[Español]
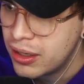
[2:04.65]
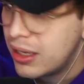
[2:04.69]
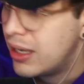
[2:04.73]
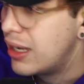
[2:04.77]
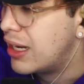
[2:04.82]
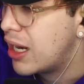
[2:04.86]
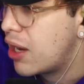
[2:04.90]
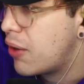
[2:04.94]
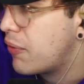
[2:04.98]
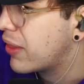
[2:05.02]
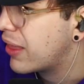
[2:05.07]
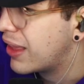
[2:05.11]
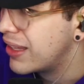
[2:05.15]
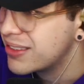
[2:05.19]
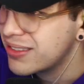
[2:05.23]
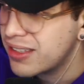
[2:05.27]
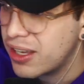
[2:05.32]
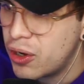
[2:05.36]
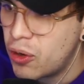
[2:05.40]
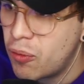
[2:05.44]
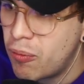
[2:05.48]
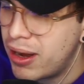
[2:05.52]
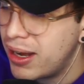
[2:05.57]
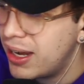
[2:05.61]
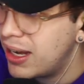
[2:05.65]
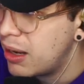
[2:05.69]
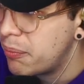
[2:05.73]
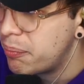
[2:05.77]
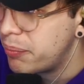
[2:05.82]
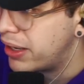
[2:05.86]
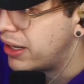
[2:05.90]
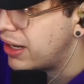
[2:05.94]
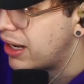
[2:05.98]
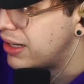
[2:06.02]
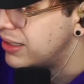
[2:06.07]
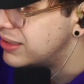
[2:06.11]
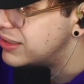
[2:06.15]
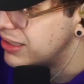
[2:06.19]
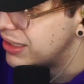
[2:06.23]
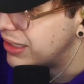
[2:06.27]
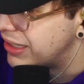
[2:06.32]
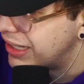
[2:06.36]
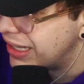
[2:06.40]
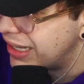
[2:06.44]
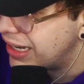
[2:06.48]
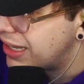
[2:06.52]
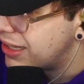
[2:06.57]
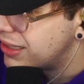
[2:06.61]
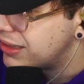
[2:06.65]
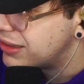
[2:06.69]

la verdad es que no vale la pena ni siquiera